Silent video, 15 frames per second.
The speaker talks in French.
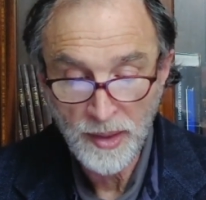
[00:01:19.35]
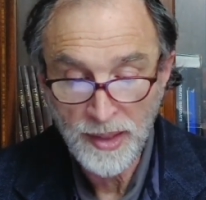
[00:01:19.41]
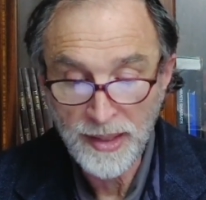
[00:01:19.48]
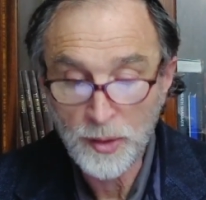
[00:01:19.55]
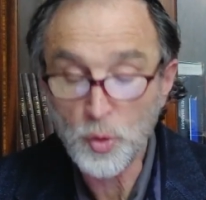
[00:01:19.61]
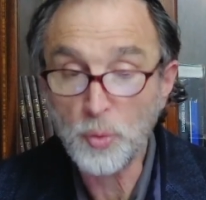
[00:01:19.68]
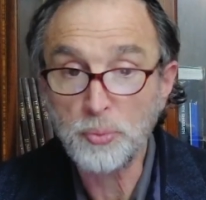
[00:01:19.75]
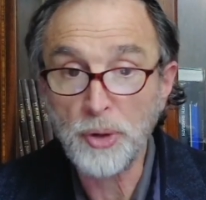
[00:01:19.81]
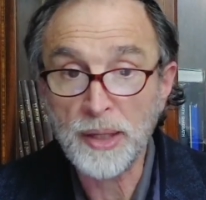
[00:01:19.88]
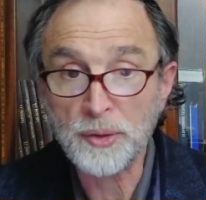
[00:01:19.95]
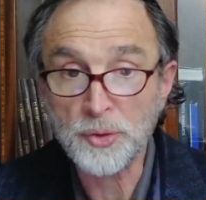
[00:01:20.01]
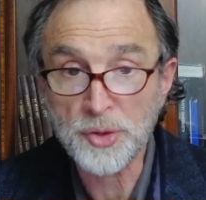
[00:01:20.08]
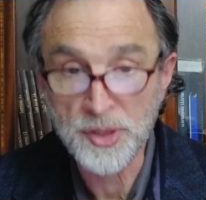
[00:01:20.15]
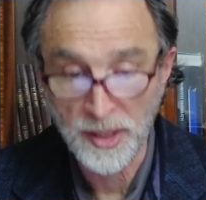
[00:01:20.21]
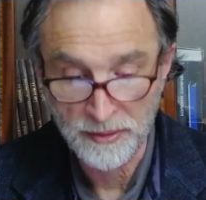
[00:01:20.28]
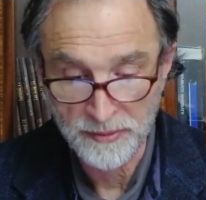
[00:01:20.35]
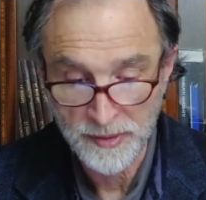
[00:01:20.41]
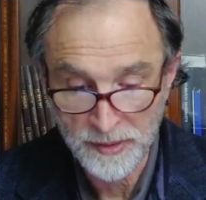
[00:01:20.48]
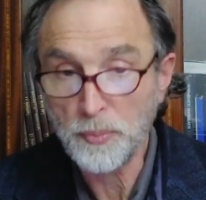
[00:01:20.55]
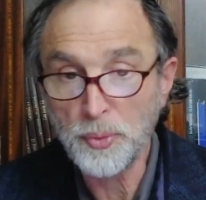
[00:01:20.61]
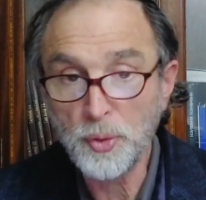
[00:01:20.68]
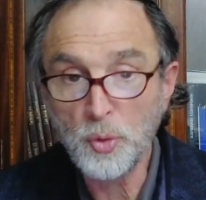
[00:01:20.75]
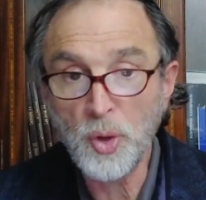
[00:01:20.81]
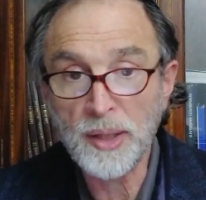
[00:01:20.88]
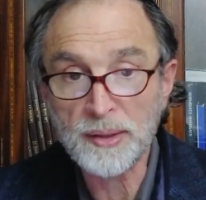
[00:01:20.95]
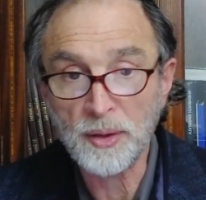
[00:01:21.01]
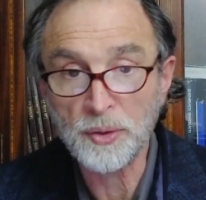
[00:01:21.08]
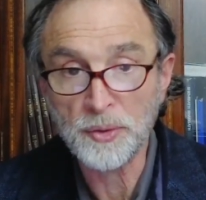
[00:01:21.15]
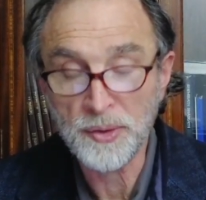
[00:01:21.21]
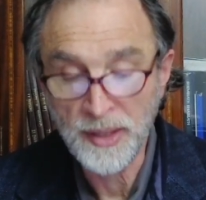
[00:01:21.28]
et de poils de chèvre. Plus loin
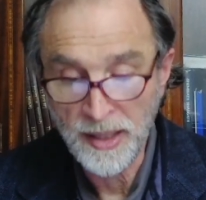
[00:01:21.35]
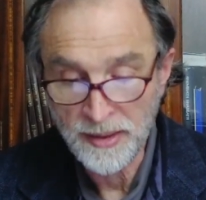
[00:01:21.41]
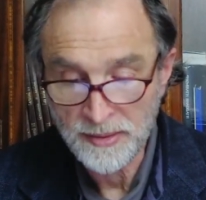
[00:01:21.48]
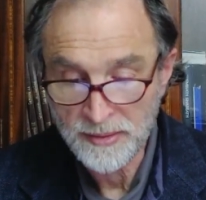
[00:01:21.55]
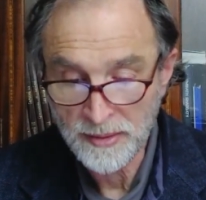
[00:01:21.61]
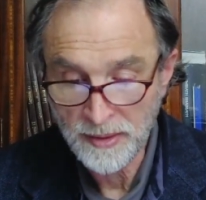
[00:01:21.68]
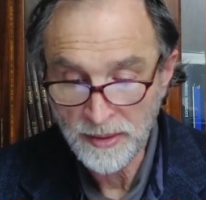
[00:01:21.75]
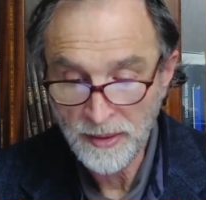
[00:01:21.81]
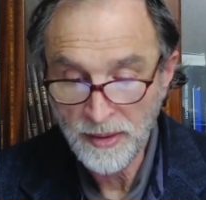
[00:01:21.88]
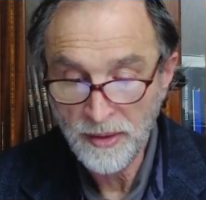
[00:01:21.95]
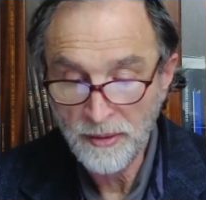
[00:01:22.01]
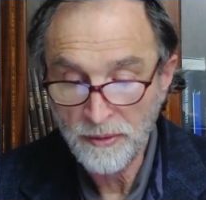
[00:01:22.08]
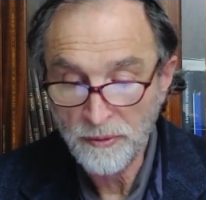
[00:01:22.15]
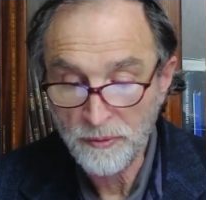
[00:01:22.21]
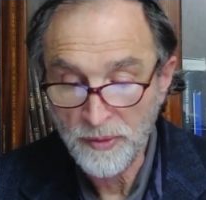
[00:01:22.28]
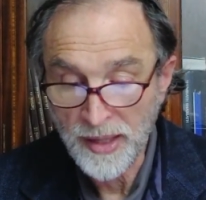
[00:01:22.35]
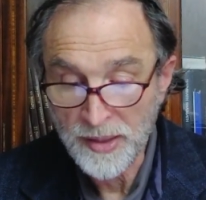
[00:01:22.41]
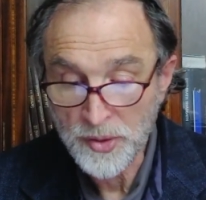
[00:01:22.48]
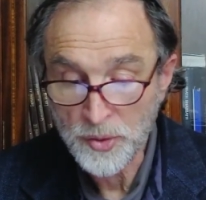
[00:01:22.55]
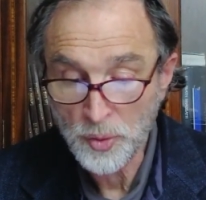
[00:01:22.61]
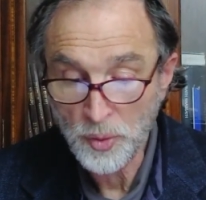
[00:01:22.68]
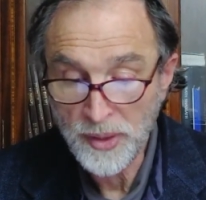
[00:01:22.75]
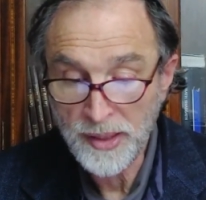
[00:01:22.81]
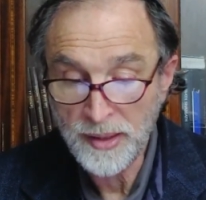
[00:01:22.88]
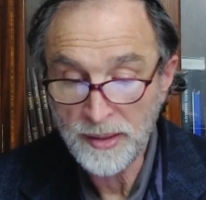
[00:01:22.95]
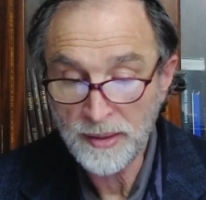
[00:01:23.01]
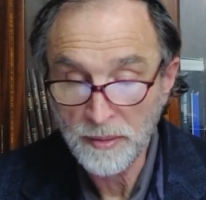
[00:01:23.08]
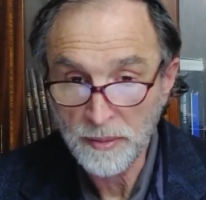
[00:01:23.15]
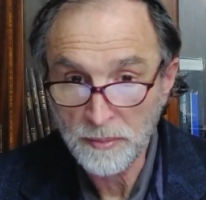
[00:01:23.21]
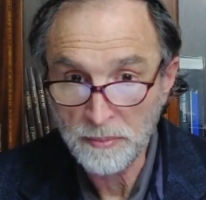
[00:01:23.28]
dans le texte,
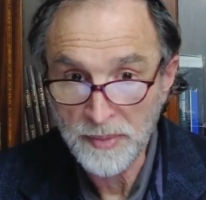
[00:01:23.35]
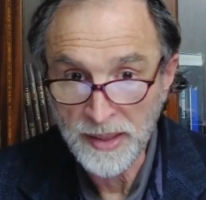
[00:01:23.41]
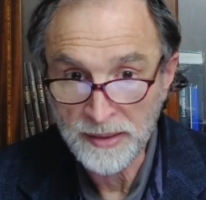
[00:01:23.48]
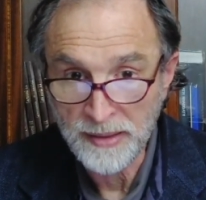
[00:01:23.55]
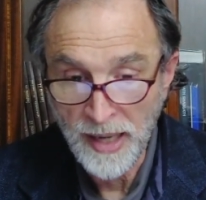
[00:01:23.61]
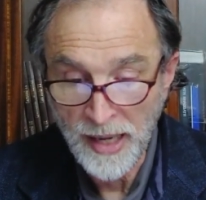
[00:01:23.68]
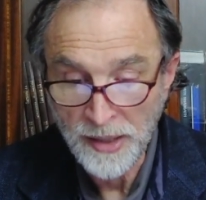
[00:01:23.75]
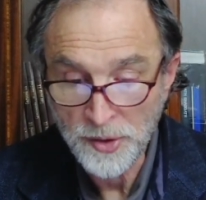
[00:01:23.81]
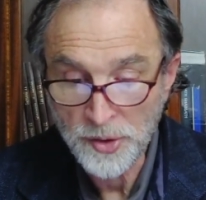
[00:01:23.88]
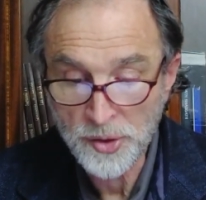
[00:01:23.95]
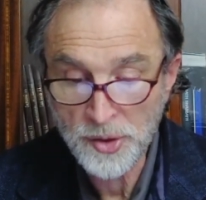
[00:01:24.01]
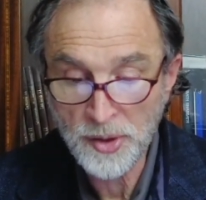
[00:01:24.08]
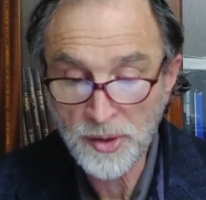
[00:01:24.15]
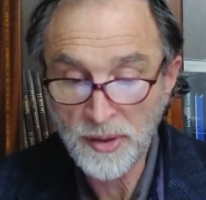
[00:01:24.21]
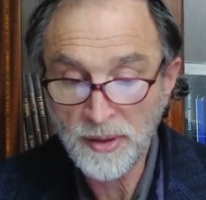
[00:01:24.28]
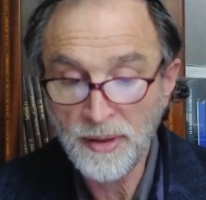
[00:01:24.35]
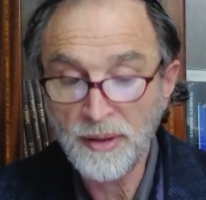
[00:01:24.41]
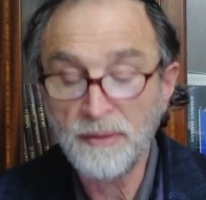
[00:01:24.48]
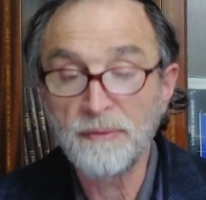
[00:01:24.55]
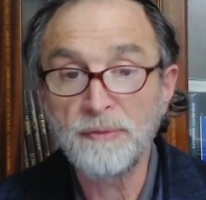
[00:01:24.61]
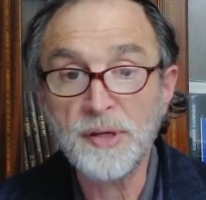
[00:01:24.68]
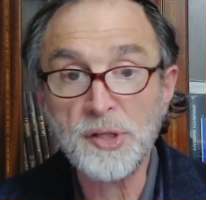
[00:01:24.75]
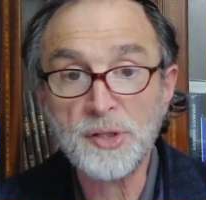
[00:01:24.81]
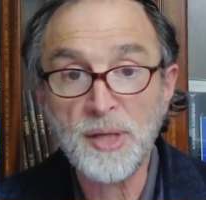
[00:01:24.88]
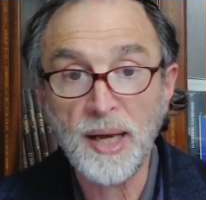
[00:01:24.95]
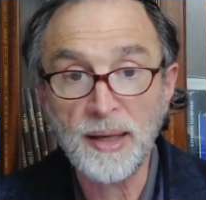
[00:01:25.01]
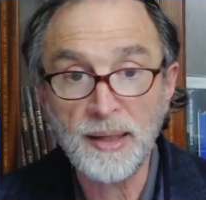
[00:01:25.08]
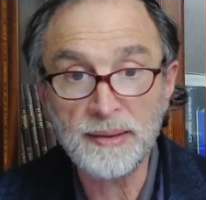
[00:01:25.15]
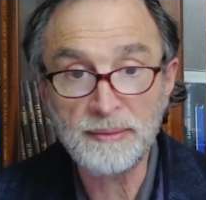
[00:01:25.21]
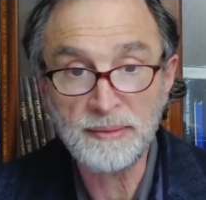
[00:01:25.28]
Veasuli migdash,
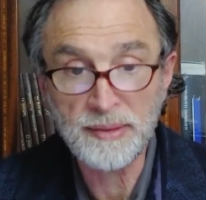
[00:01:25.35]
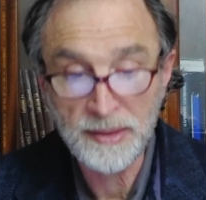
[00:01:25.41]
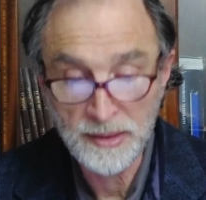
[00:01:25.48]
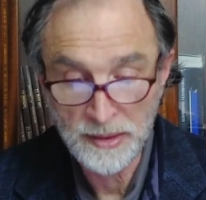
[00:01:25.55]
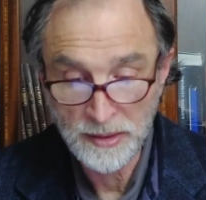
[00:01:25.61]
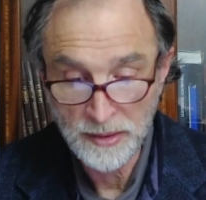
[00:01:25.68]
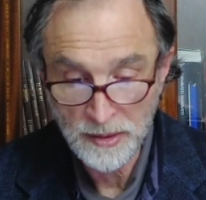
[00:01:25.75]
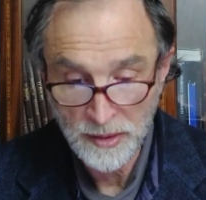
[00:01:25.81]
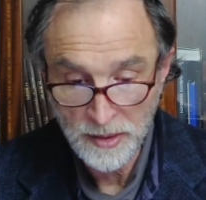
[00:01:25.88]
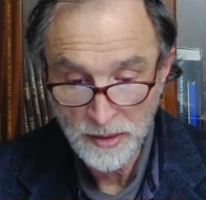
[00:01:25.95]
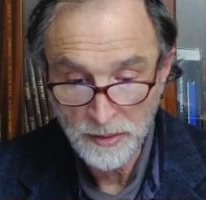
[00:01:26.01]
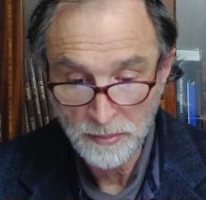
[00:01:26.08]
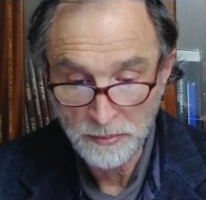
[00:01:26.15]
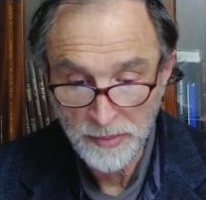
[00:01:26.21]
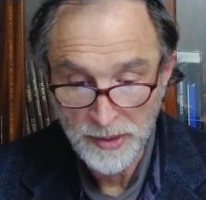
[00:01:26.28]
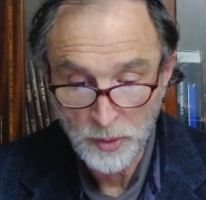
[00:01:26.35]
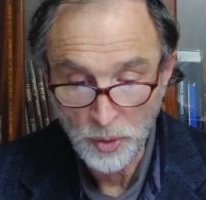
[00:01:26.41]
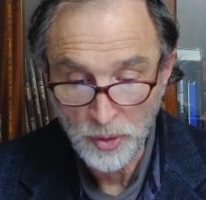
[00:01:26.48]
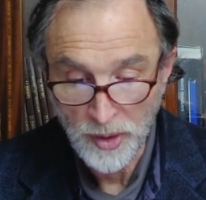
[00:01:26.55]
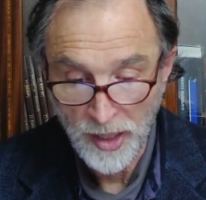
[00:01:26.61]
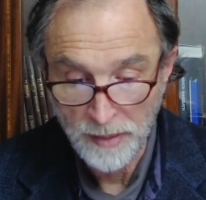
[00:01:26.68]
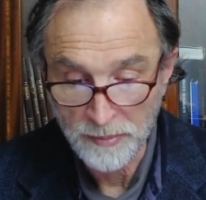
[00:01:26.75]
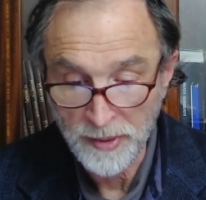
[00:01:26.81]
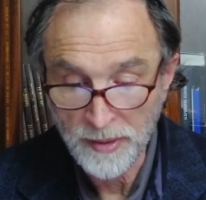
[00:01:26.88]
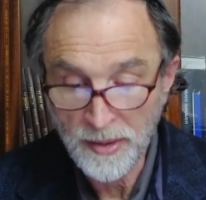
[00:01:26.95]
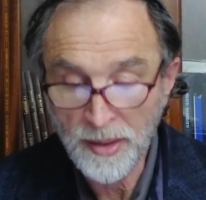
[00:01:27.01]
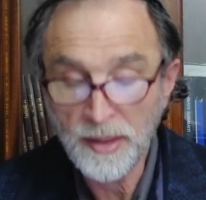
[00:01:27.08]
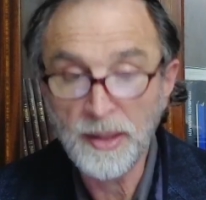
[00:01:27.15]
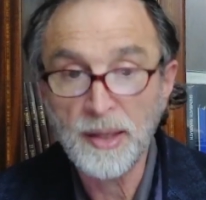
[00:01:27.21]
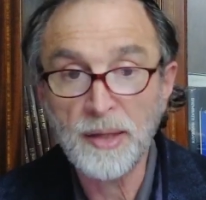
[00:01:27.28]
Veshachanti betocham.
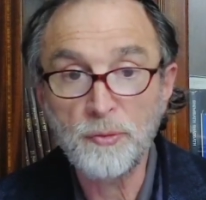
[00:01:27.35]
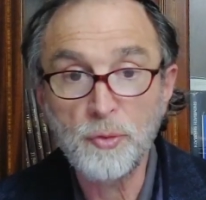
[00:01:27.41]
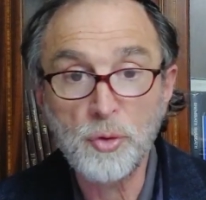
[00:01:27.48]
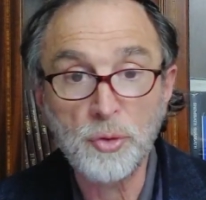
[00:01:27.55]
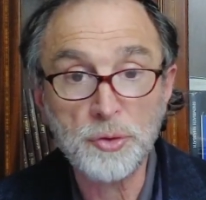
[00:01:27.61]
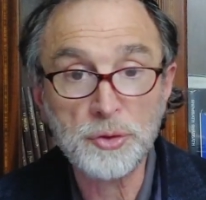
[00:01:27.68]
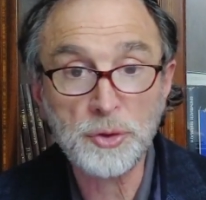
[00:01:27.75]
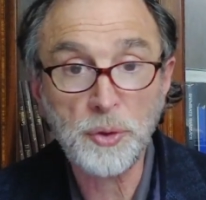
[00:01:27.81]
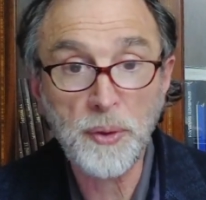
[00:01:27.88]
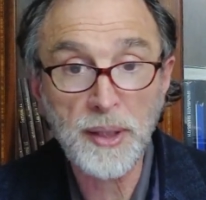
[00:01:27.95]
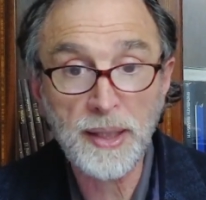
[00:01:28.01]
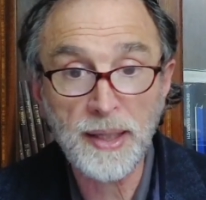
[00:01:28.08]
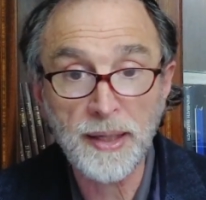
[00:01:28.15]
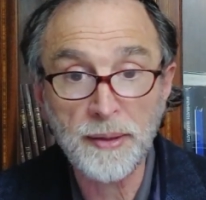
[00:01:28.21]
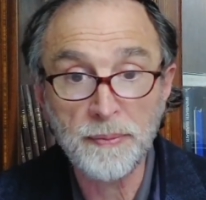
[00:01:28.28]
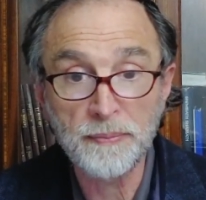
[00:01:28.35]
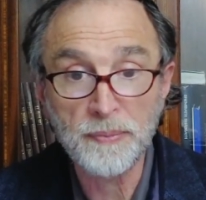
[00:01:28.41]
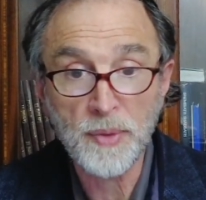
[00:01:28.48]
Et vous construirez